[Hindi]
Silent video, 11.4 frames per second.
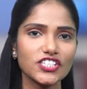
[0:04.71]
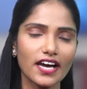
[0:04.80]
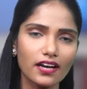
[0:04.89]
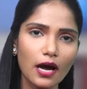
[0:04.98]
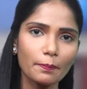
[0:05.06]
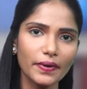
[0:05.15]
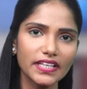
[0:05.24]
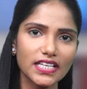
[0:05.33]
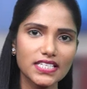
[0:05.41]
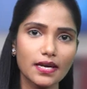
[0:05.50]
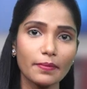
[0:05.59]
शराब
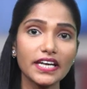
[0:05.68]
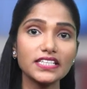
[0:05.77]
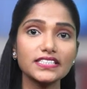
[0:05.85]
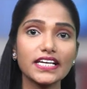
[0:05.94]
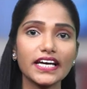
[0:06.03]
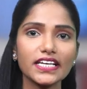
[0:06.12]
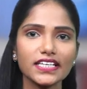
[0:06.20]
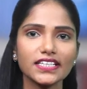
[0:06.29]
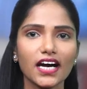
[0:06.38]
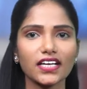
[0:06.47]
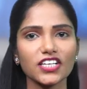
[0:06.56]
पीते समय नहीं
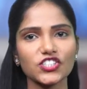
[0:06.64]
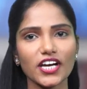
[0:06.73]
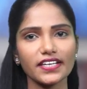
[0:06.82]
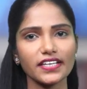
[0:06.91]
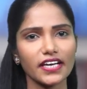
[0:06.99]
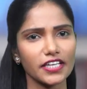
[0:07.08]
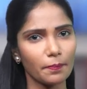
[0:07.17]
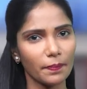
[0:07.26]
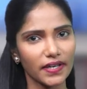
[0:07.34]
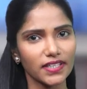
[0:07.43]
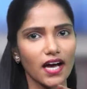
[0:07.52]
खाना चाहिए ये
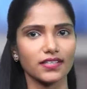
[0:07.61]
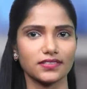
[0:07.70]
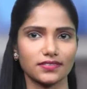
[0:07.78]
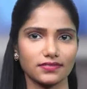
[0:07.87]
पदार्थ